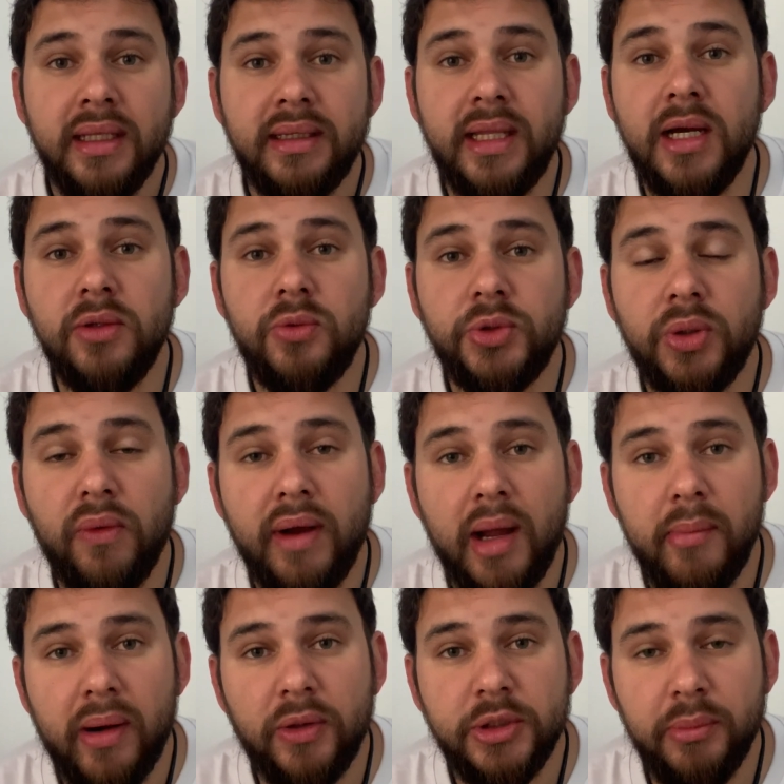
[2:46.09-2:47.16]
Tanto João
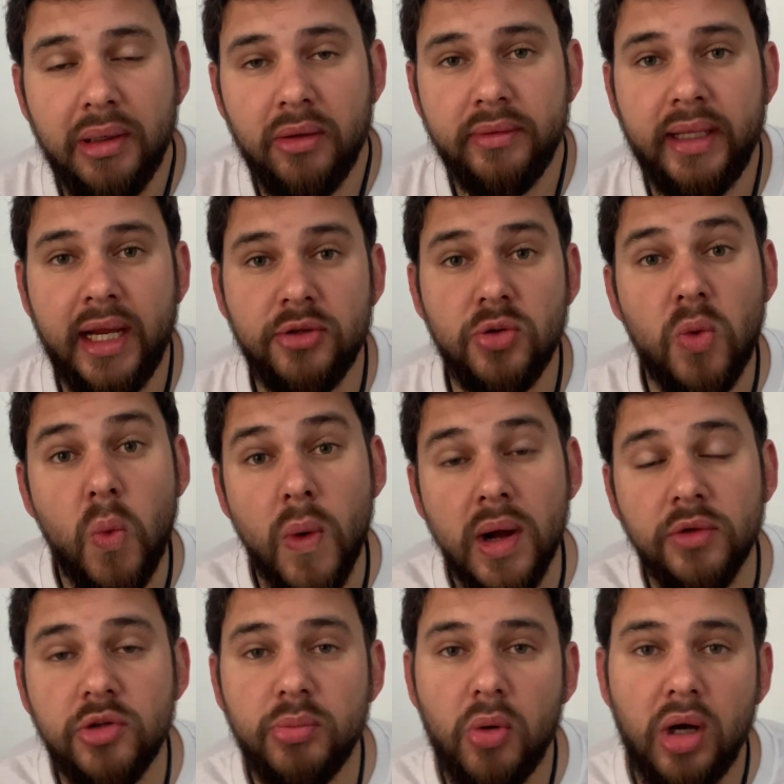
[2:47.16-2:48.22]
Cabral de Melo Neto
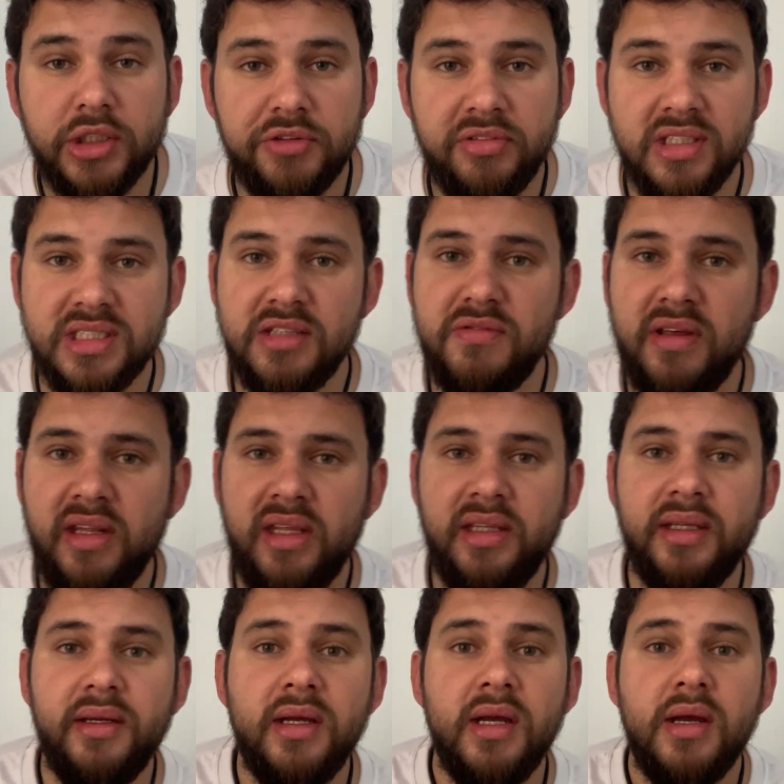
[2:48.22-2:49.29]
quanto Morte e Vida
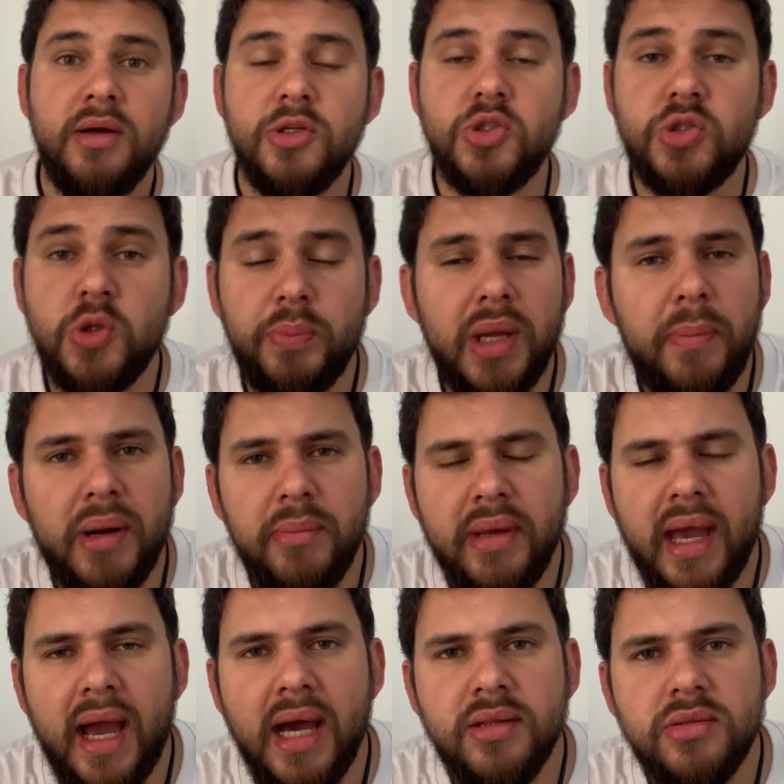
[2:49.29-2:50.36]
Severina, super
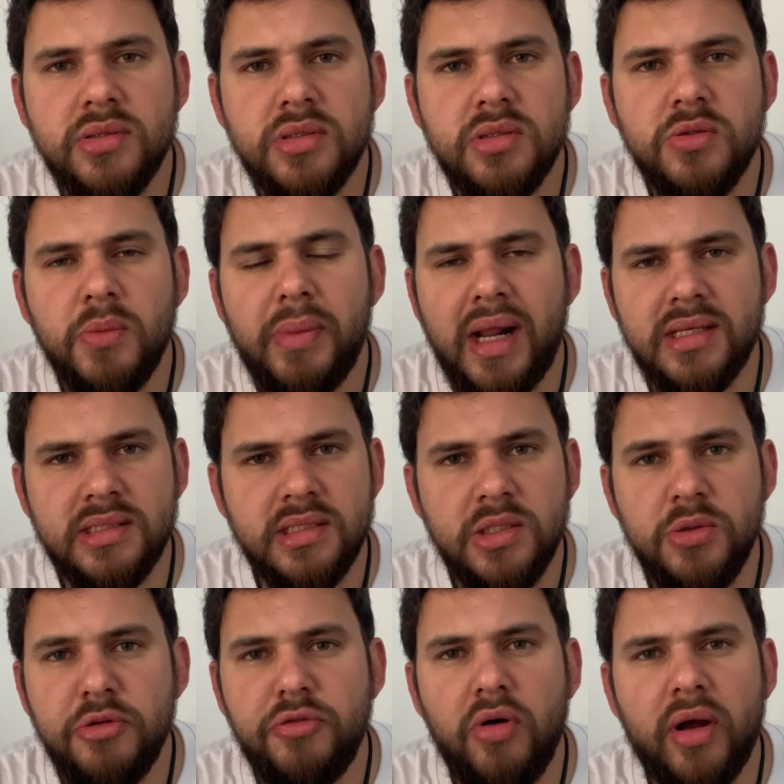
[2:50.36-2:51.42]
premiados no
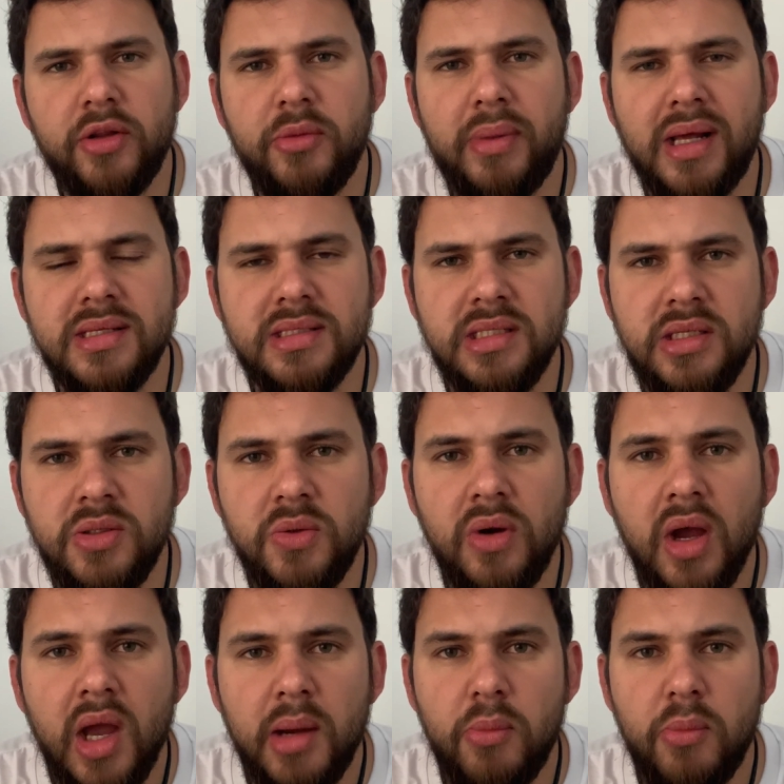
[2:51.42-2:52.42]
Brasil, fora do Brasil.